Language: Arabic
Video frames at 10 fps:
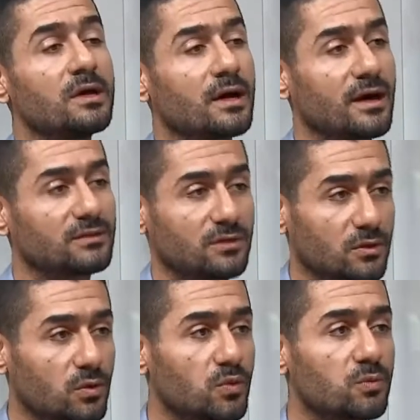قد
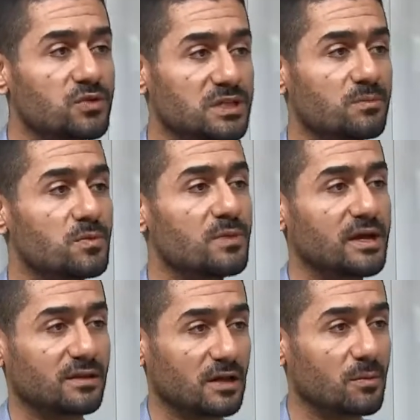تكون
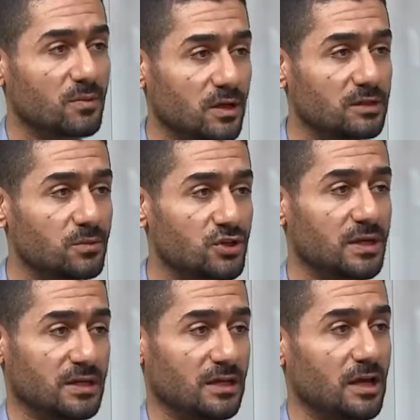مسببات الأمراض
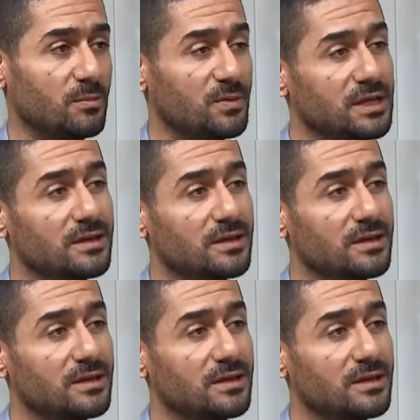بشكل عام هي